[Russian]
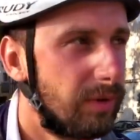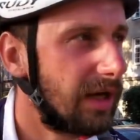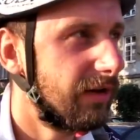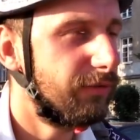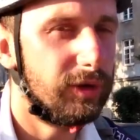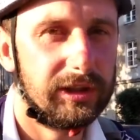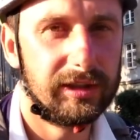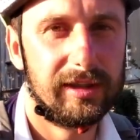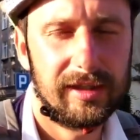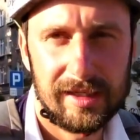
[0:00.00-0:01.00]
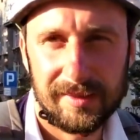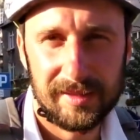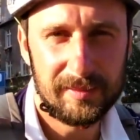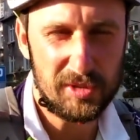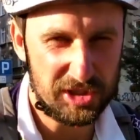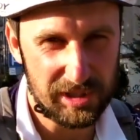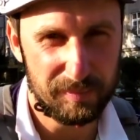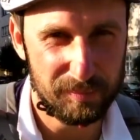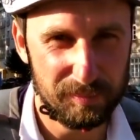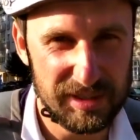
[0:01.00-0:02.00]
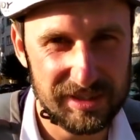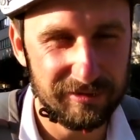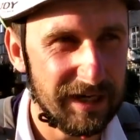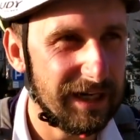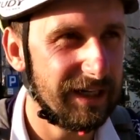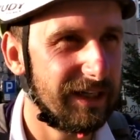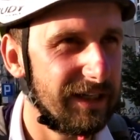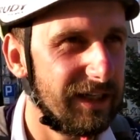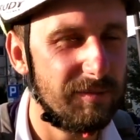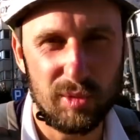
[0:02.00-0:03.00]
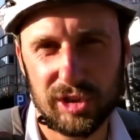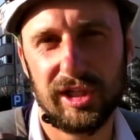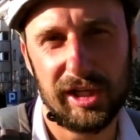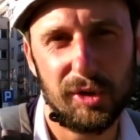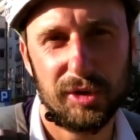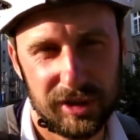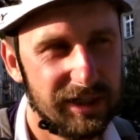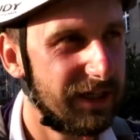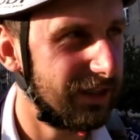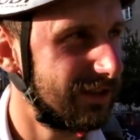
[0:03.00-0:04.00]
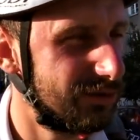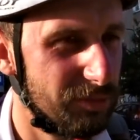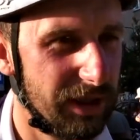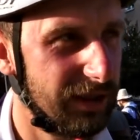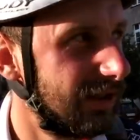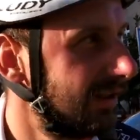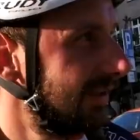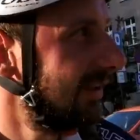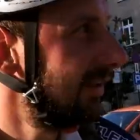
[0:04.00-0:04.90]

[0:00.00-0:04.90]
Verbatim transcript: Пара фоток, немножко позевали и можно, короче, ехать смело